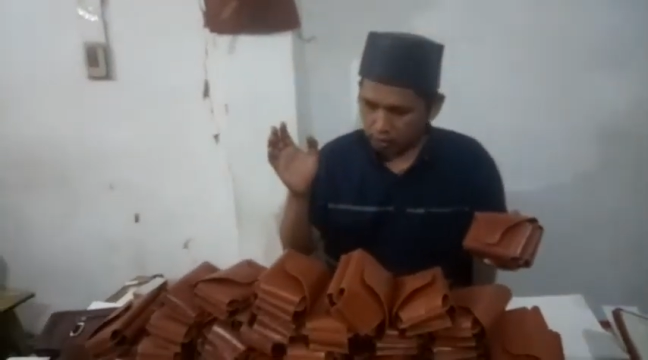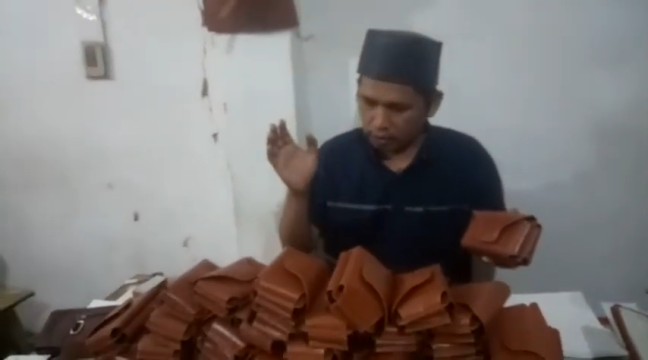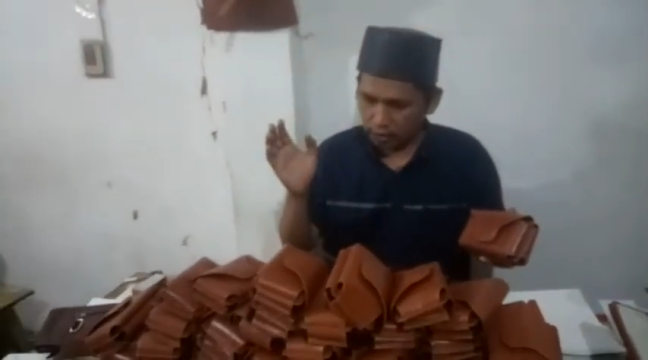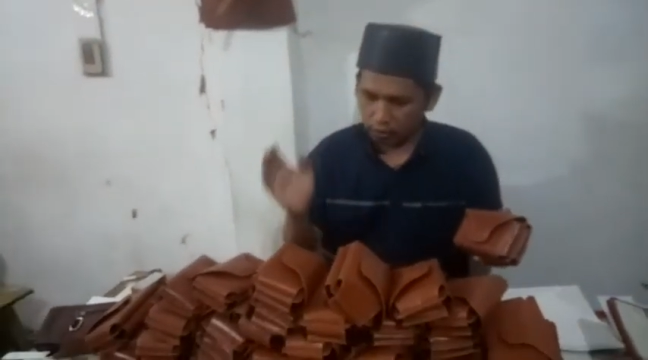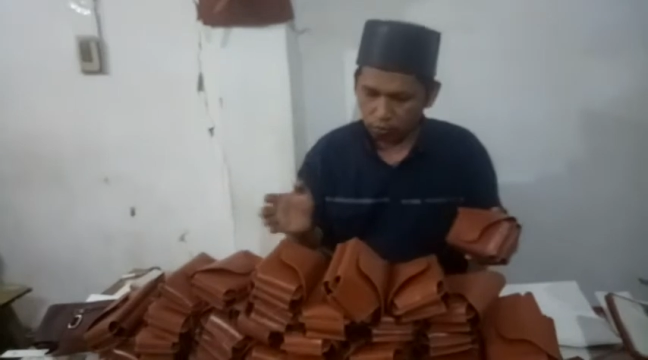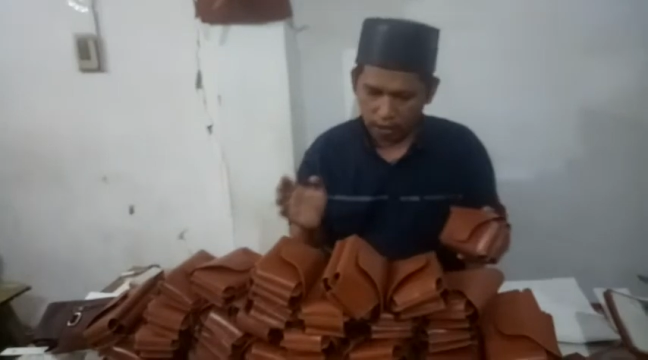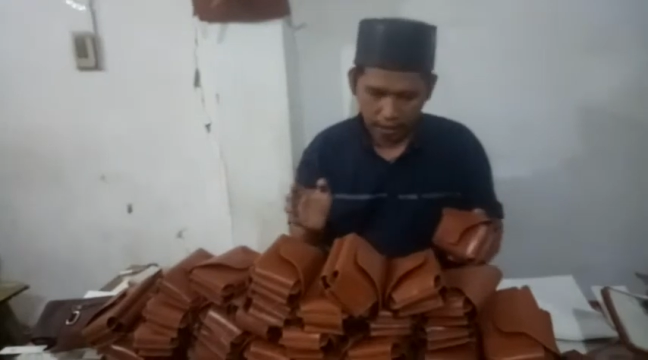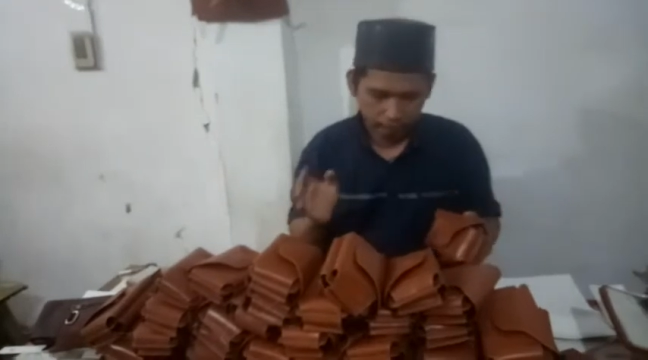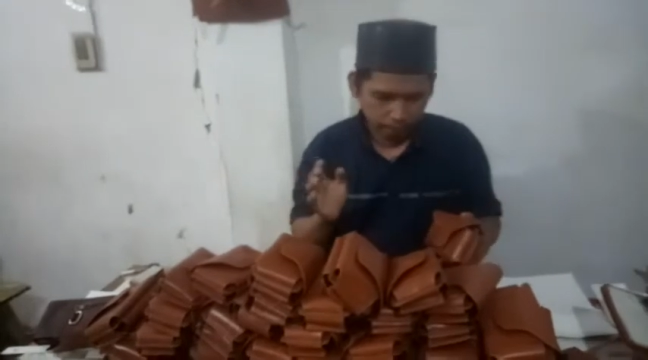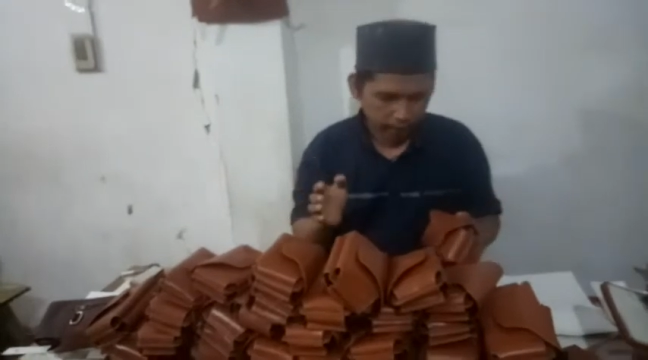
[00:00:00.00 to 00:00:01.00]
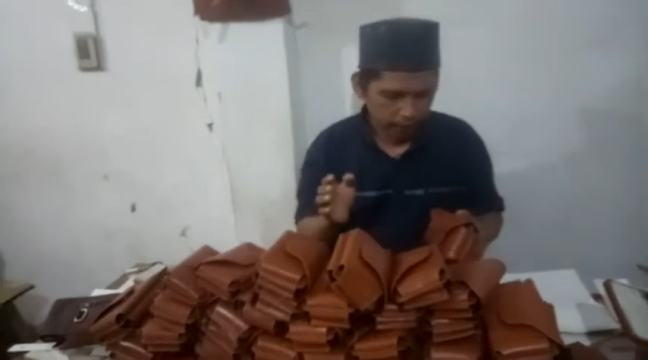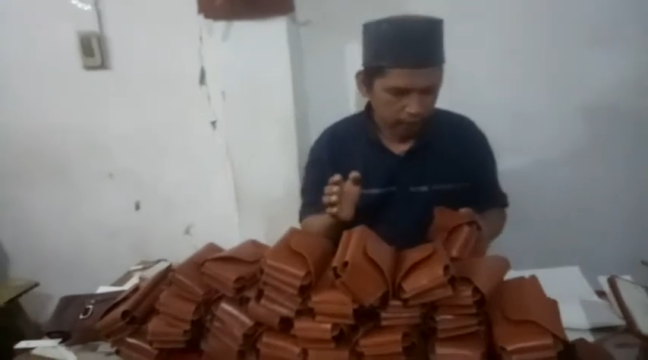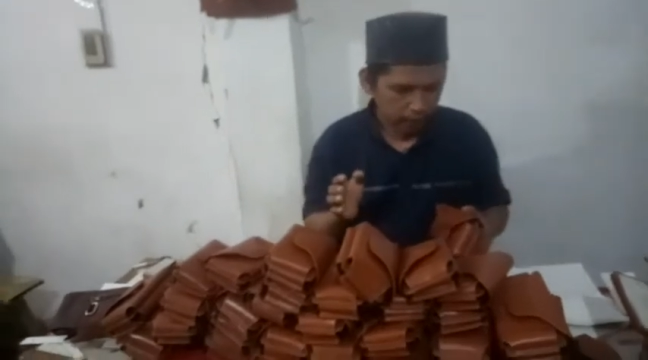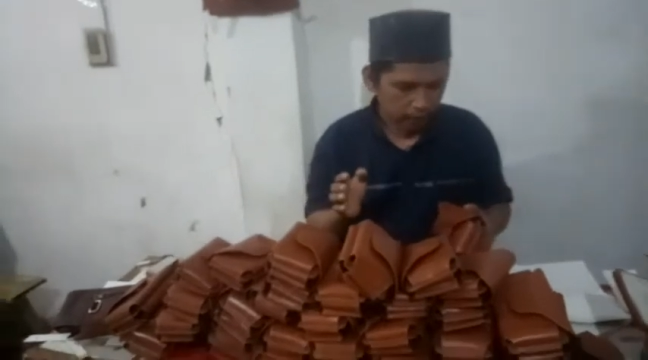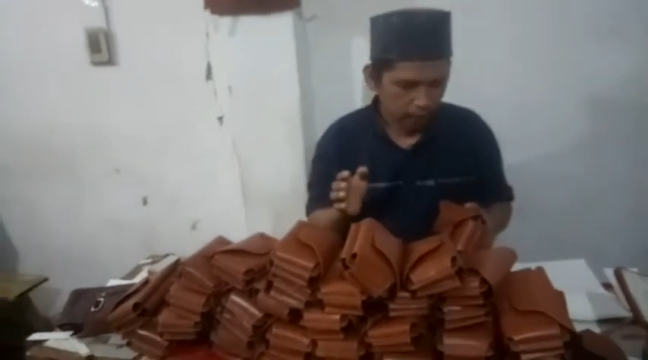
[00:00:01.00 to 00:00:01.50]
sarung
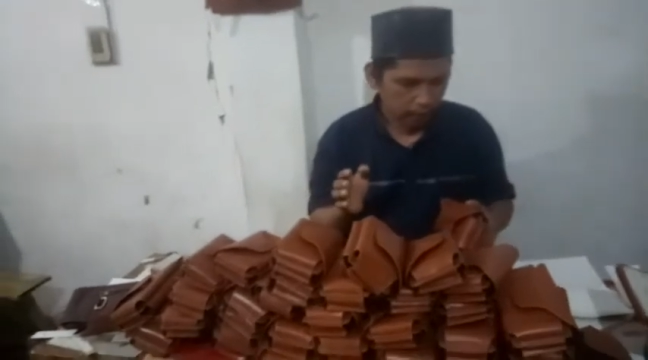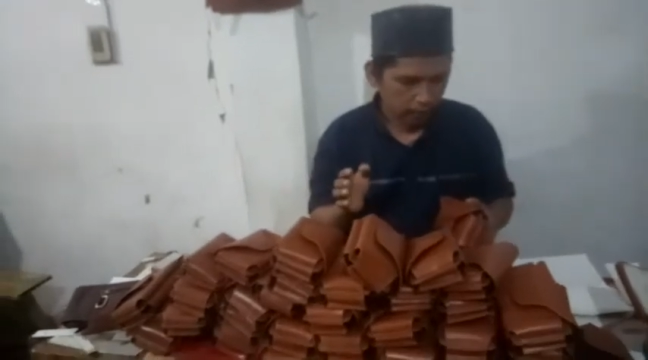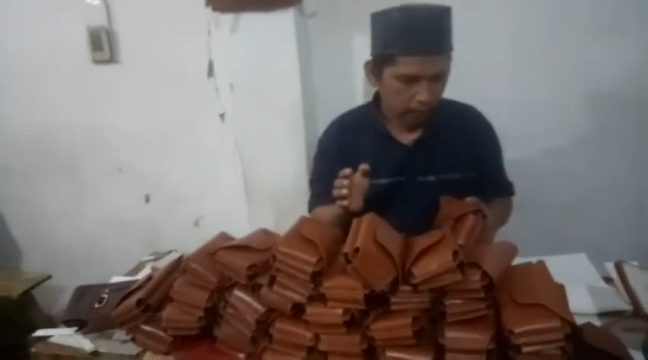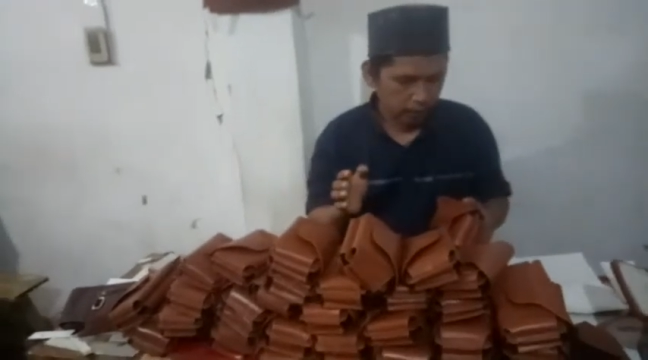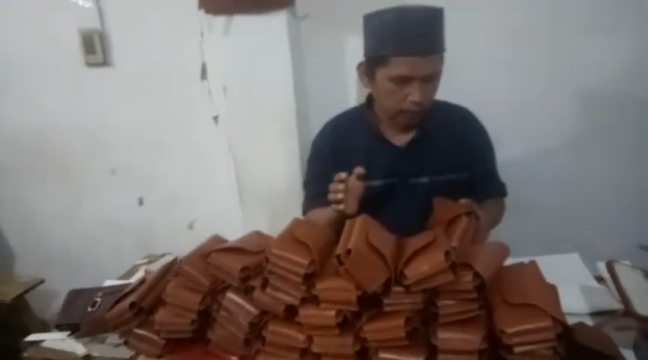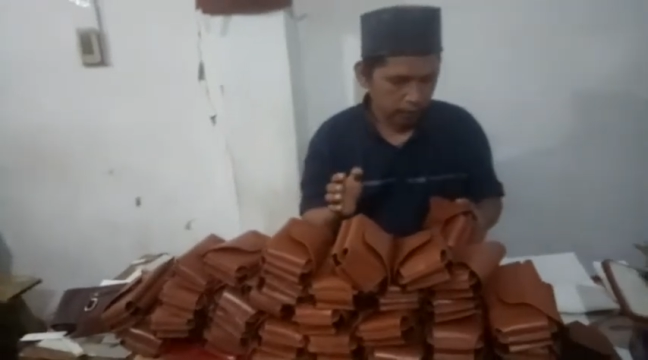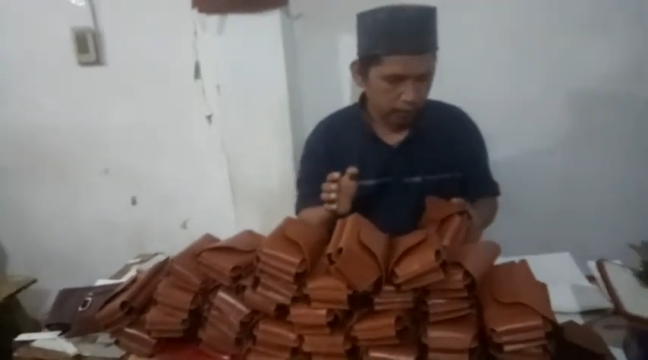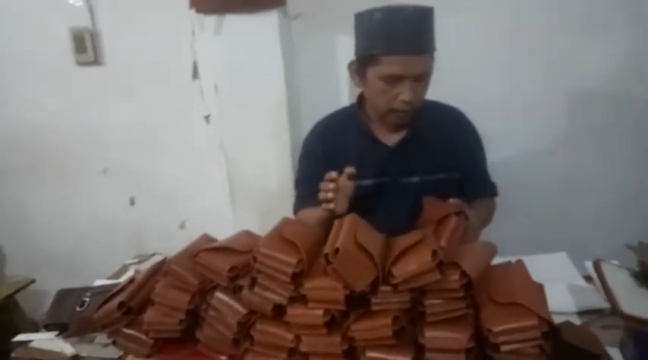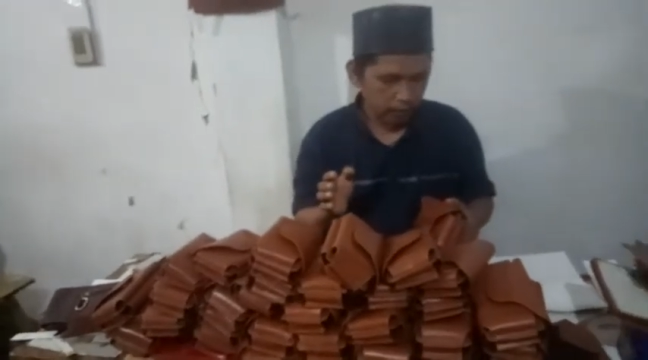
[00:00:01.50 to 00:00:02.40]
HP Nah,